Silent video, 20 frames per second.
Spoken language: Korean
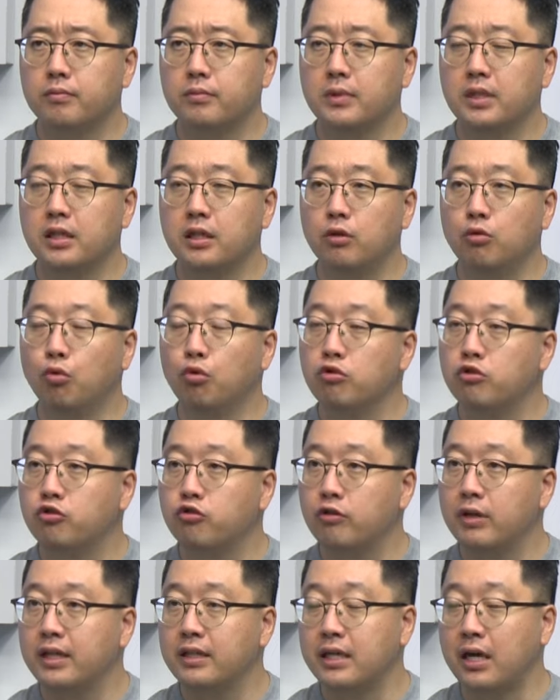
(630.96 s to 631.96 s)
이
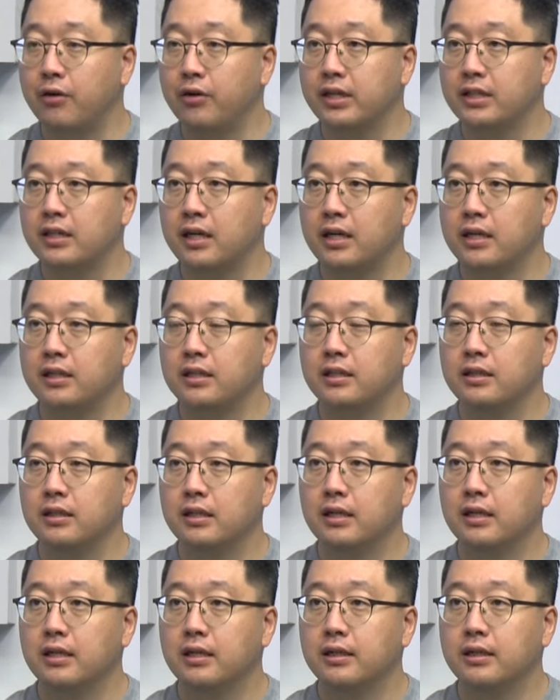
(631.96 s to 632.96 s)
로슈의 자회사인
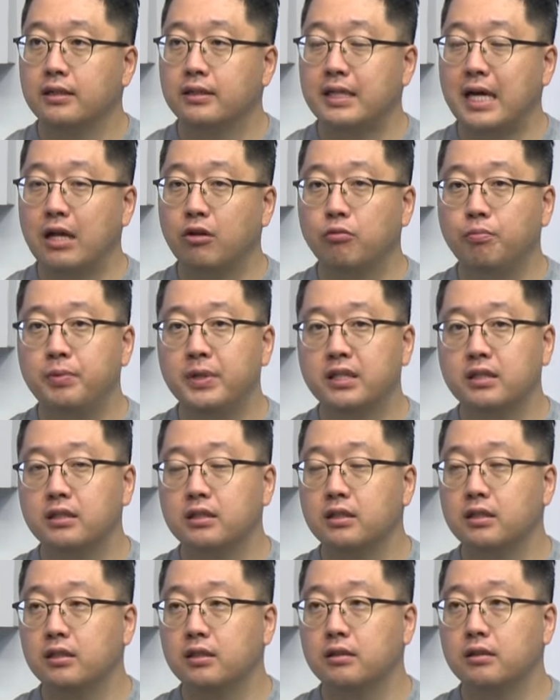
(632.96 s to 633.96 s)

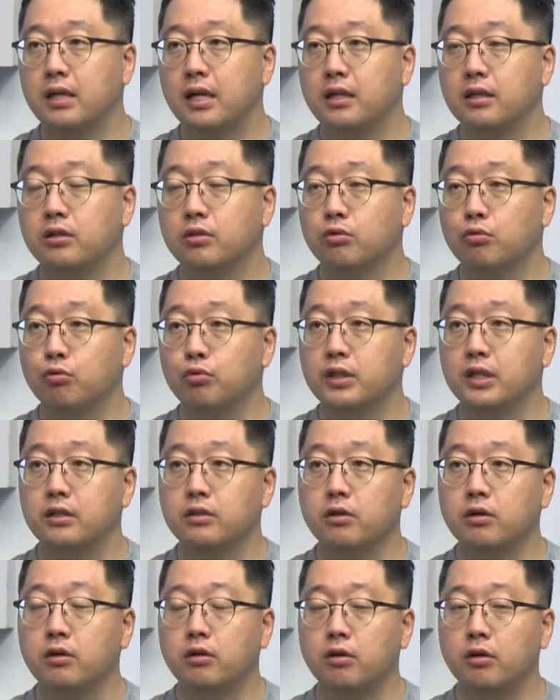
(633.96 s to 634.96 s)
사노픽스라는
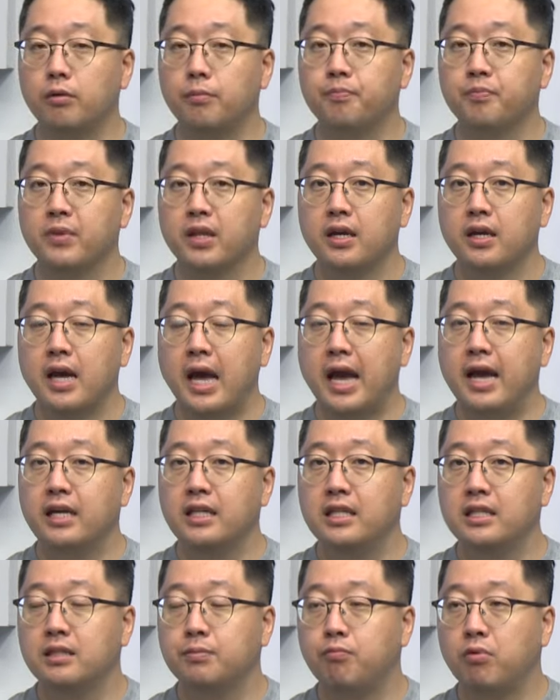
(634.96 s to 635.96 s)
곳에서
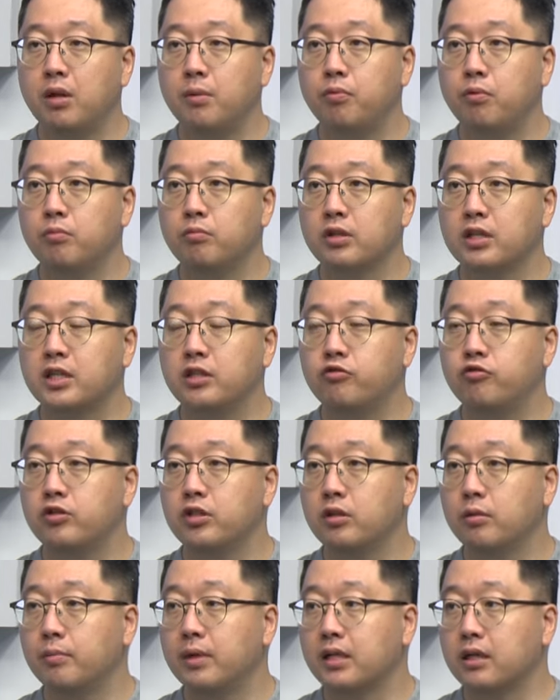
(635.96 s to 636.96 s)
ADC 플랫폼을 기술
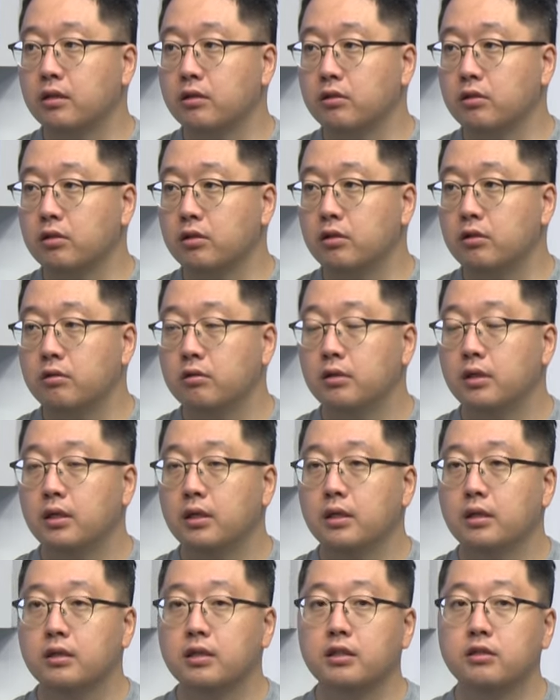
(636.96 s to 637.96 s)
이전 받았거든요.
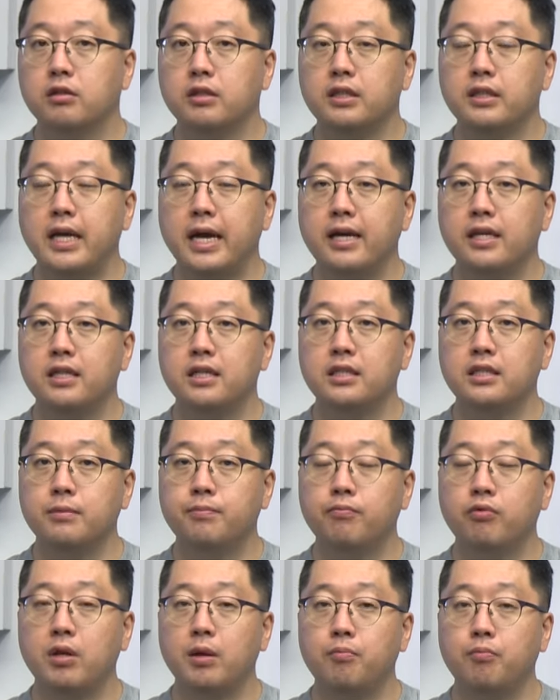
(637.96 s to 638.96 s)
네. 그래서 이 ADC
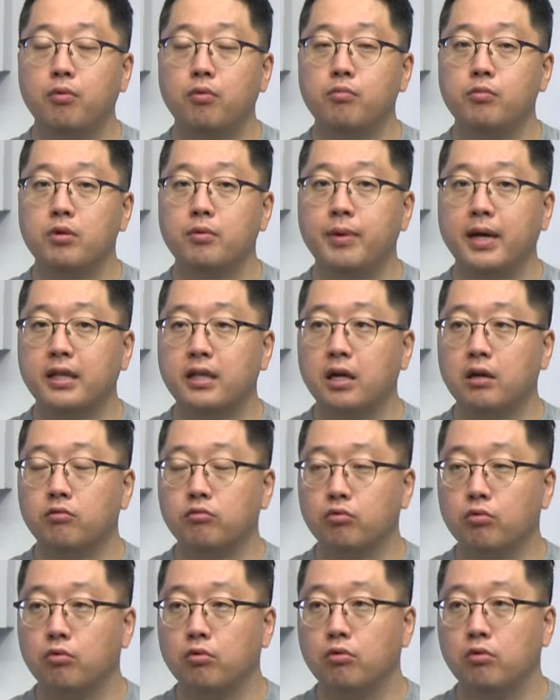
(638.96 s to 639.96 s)
플랫폼을
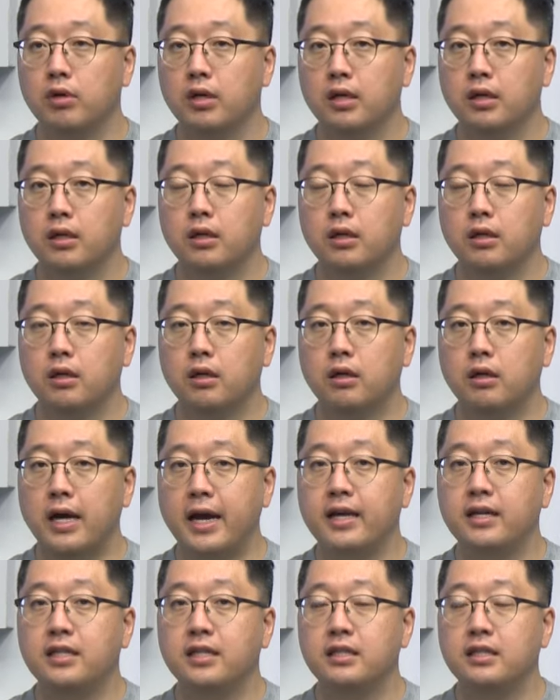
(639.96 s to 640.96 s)
바탕으로 어,
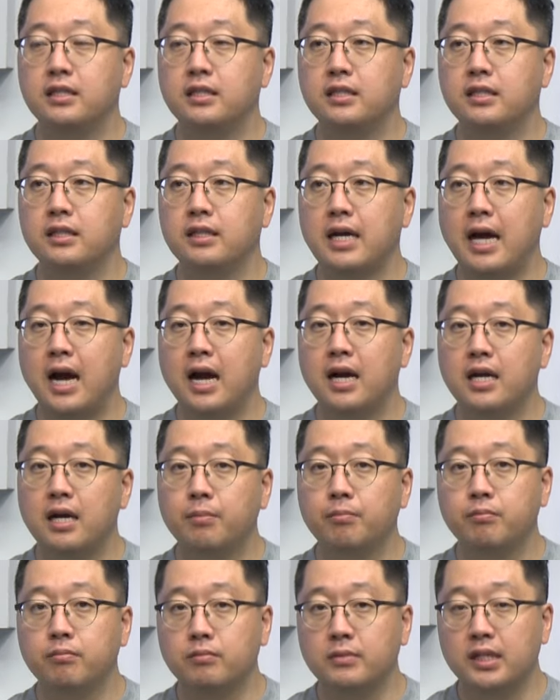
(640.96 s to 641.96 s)
ADC
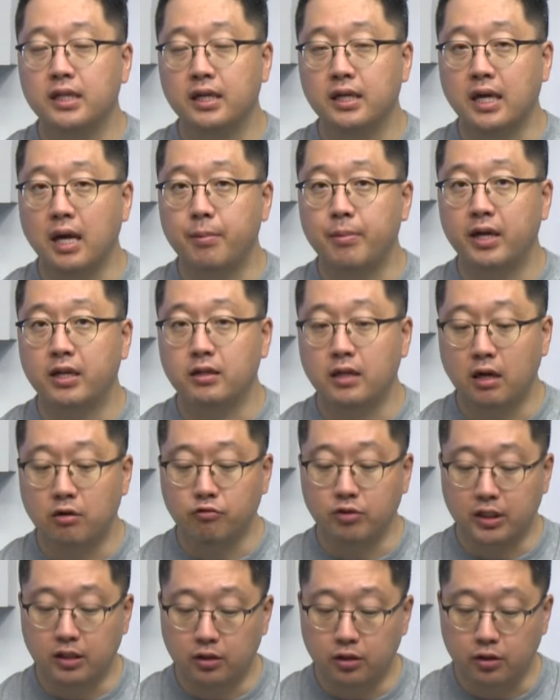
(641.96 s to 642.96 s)
항암제 개발을 하고
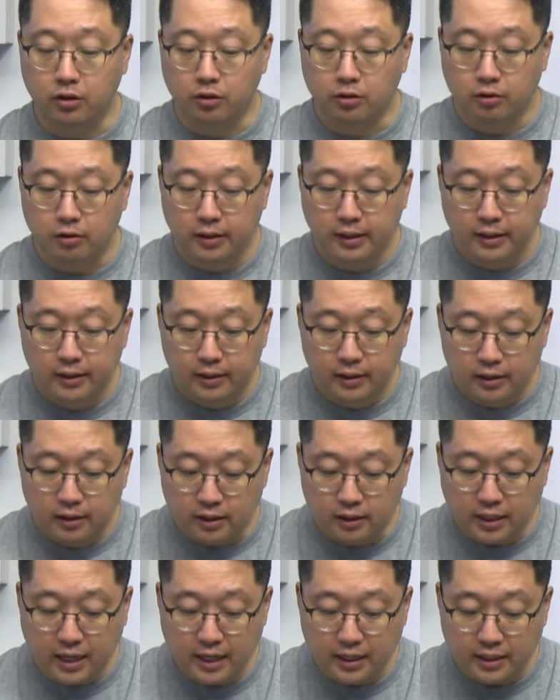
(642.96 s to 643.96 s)
있어요. 음.
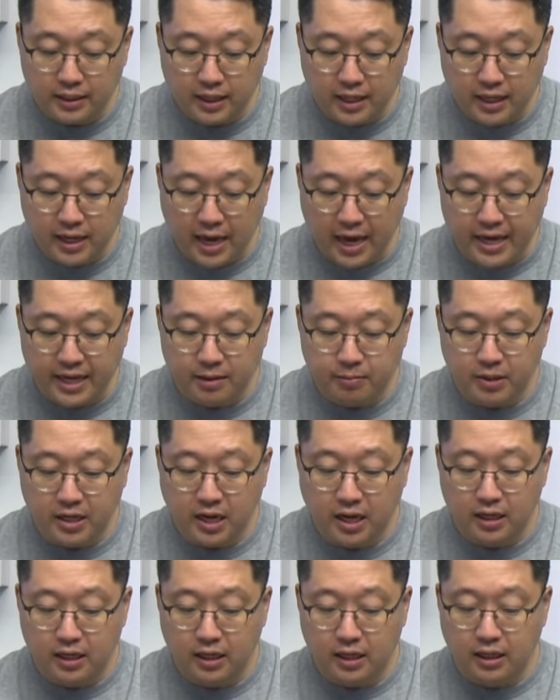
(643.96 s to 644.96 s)
그게 이제
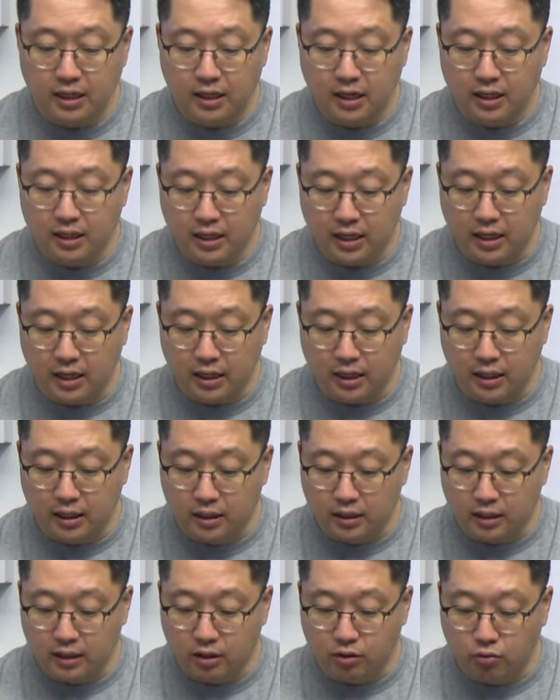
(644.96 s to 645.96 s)
ABL 111
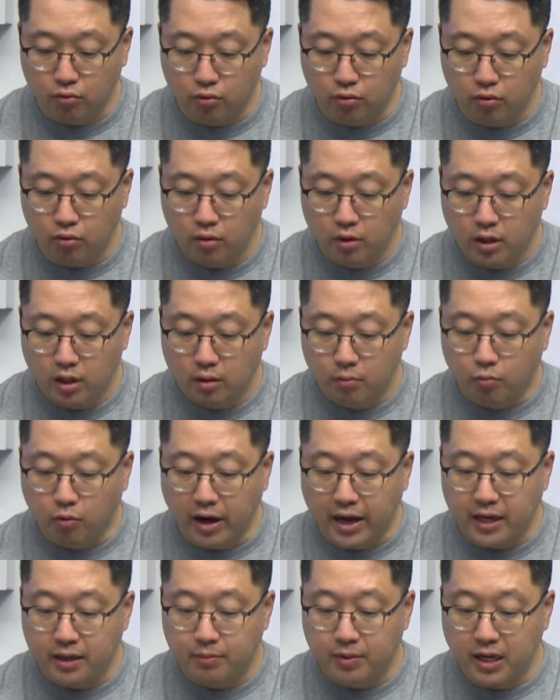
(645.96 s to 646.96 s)
그리고 뭐
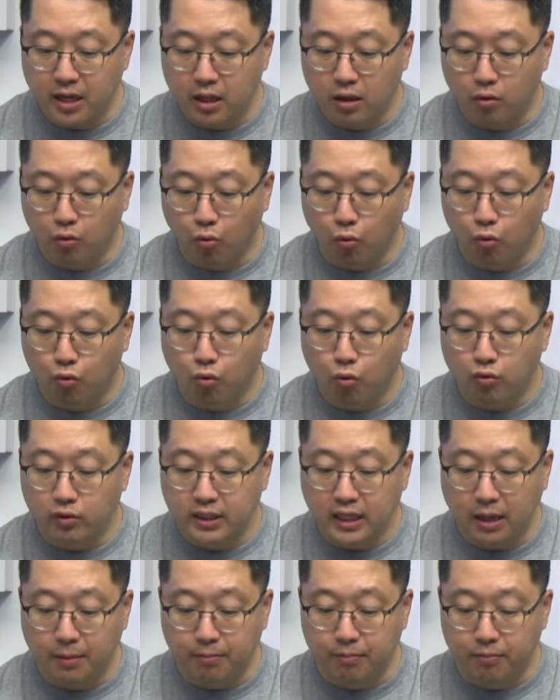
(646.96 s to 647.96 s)
ABL
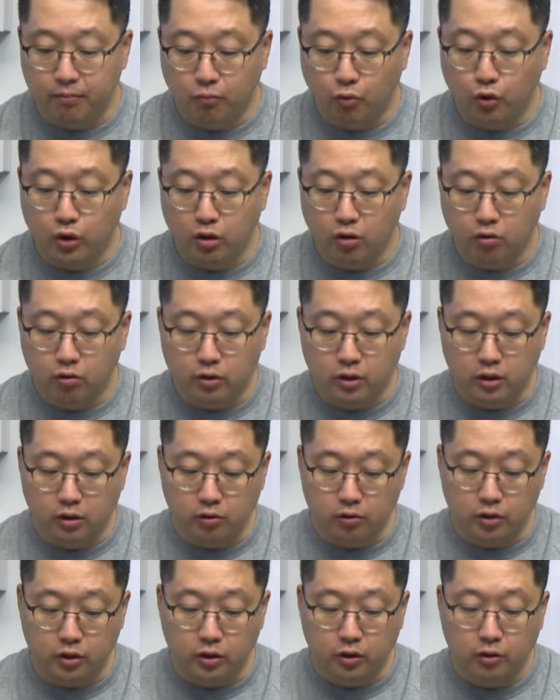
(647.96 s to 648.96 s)
503뭐 이런
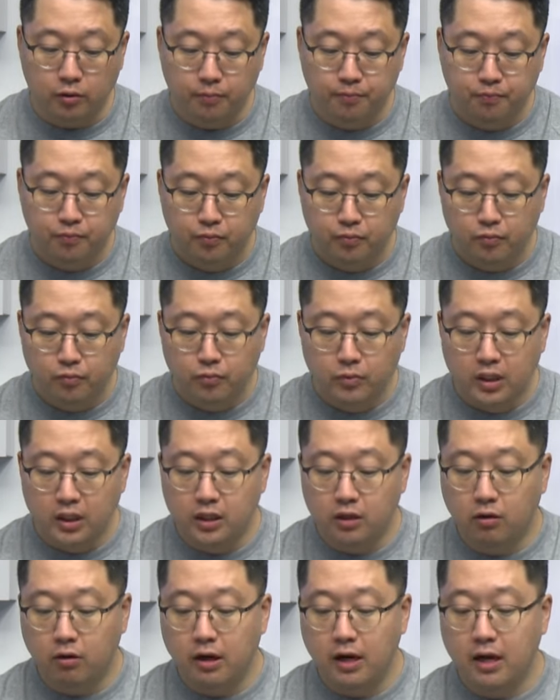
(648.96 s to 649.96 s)
것들이거든요. 음.
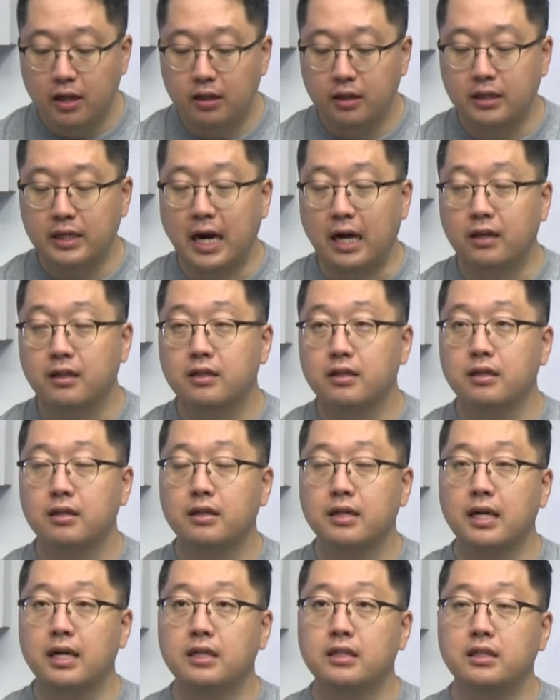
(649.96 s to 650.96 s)
이러한
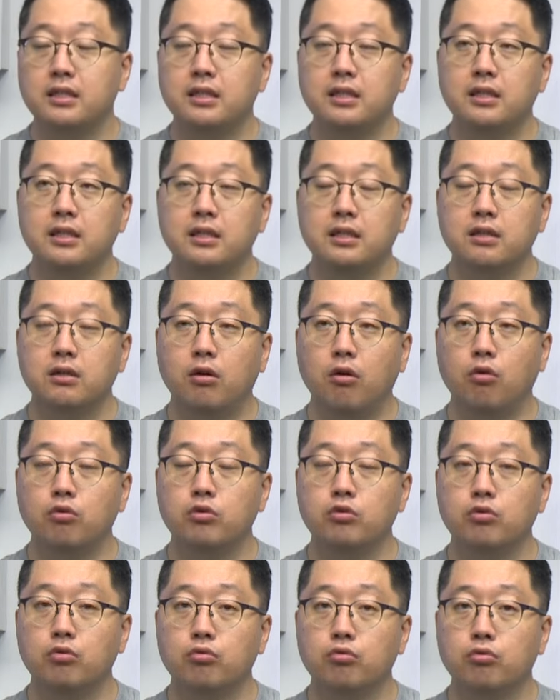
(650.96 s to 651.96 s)
약들까지
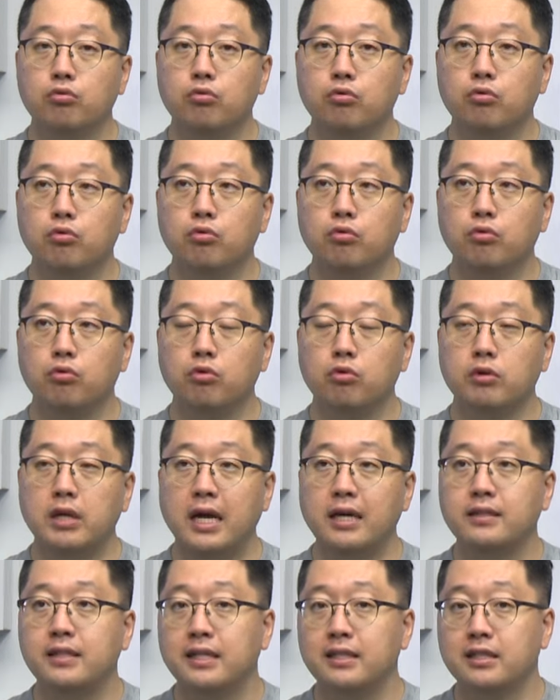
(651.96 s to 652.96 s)
어느 정도
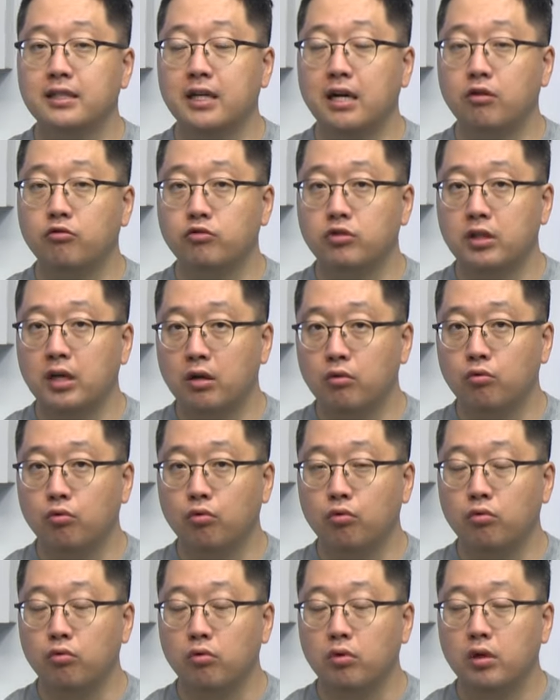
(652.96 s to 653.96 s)
라이센싱 아웃을
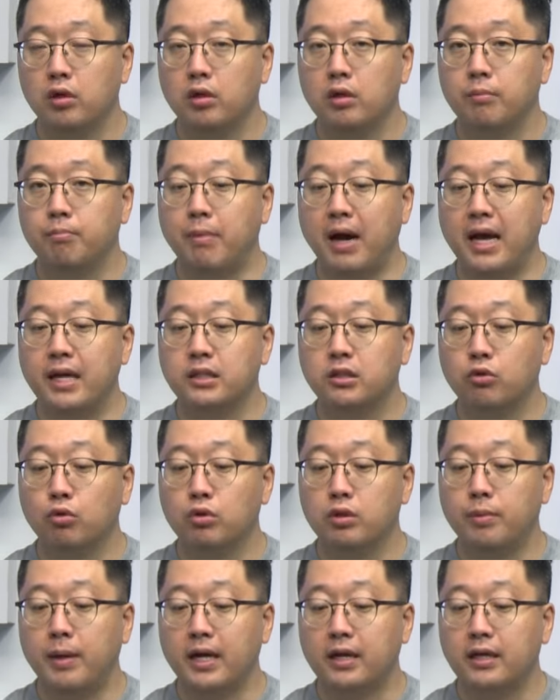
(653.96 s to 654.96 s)
하고 네.
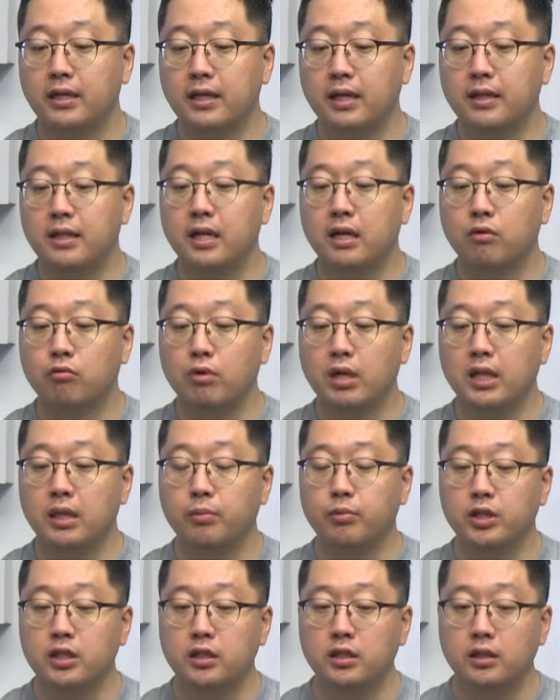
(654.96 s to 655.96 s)
마일스톤을 받게 된다라고
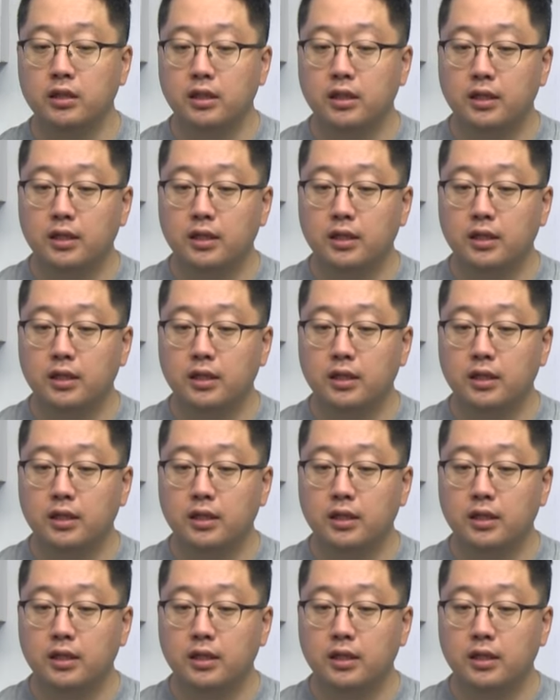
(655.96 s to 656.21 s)
한다면은